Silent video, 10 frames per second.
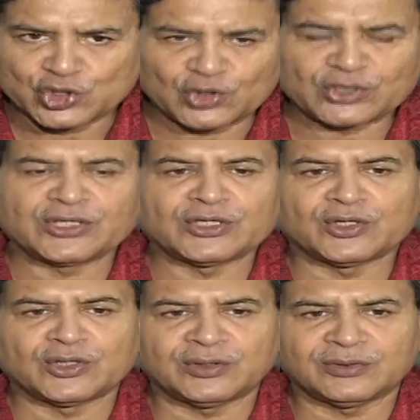
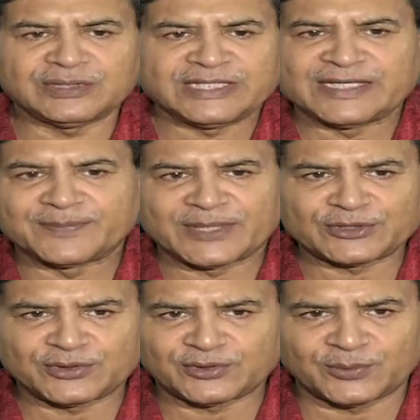সক্রিয়
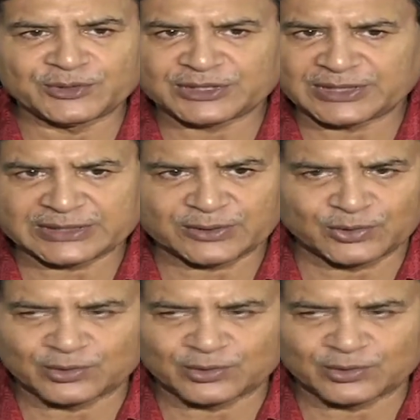নির্বাচন কমিশন একটা